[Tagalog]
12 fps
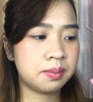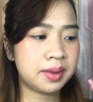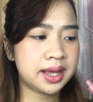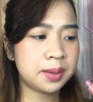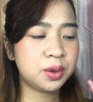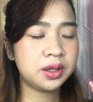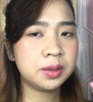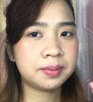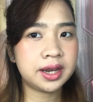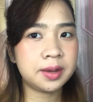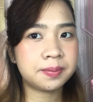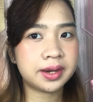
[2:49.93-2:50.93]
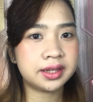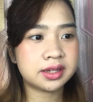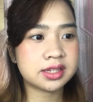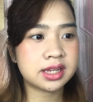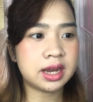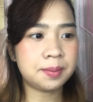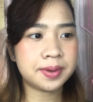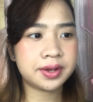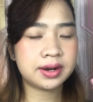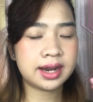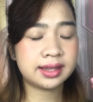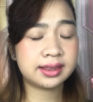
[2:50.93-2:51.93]
May amoy din pala yung product sila
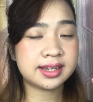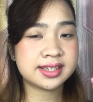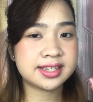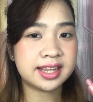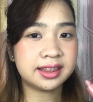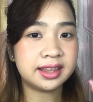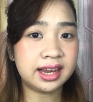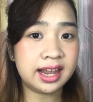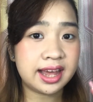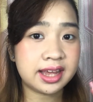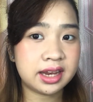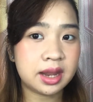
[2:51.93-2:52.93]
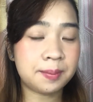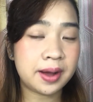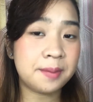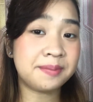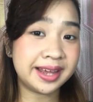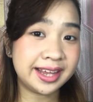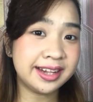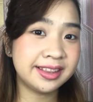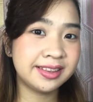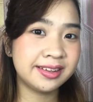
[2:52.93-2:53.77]
pero lahat ng scent nila ay napaka-mild.